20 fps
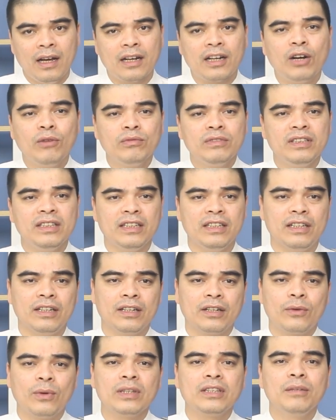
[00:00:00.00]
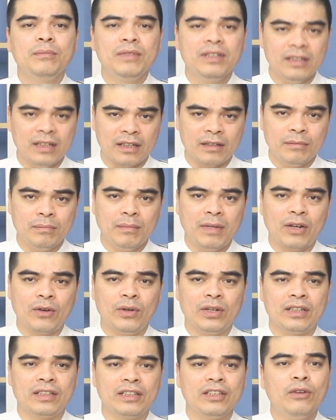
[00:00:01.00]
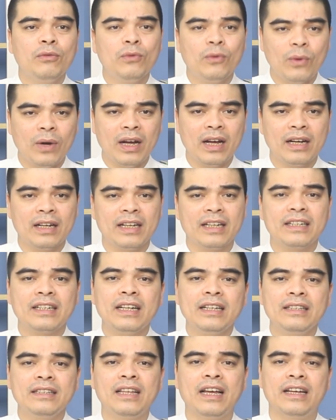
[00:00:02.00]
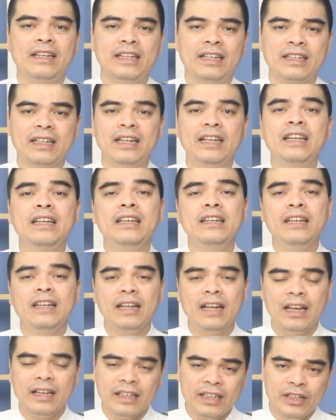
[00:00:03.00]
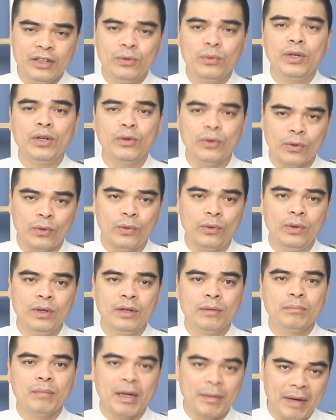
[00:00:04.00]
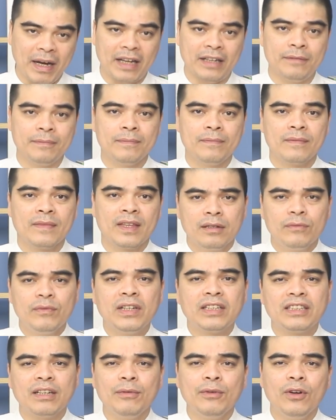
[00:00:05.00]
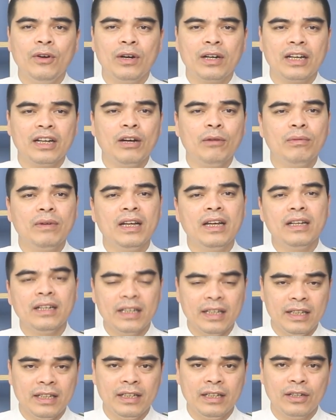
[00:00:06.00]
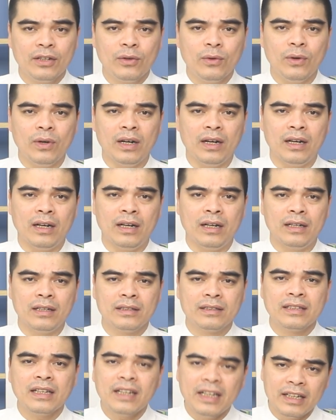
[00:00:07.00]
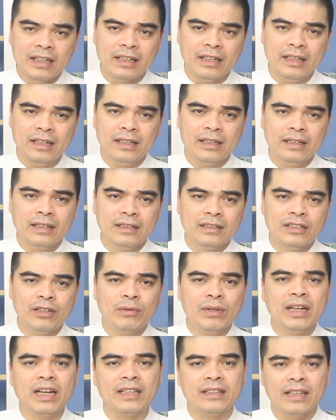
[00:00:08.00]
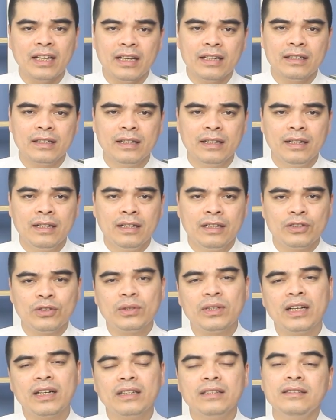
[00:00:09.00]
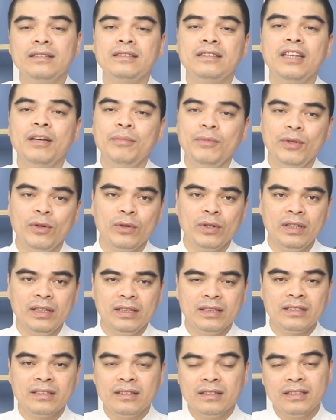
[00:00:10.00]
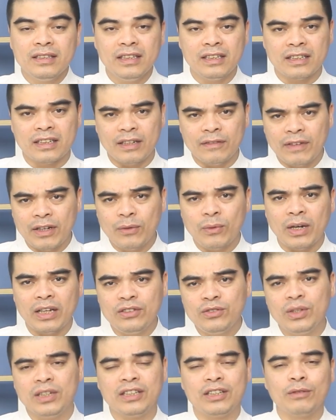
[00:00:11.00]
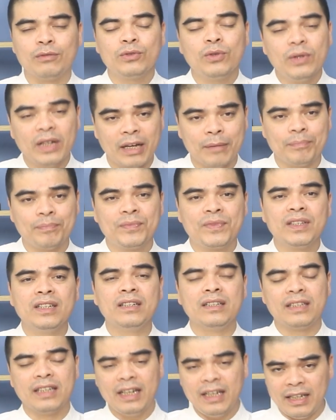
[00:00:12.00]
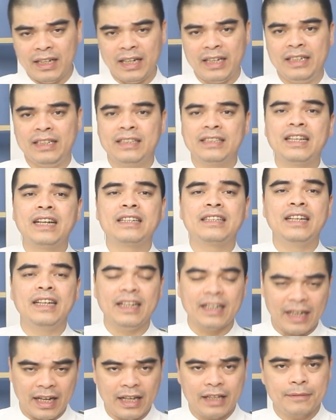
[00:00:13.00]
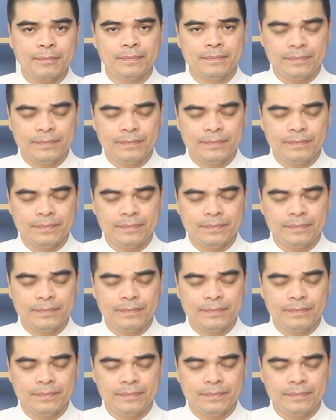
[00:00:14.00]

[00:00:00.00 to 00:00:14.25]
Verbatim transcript: không chỉ qua tâm tưởng mà còn thông qua cái cách thể hiện cái lễ nghi quy củ bài bản. Việc chăm lo cái góc lễ nghi của gia đình ấy trong cái ngày Tết cho thấy cái sự tiếp nối, giữ gìn cái văn hóa truyền thống tốt đẹp từ thế hệ này sang thế hệ khác.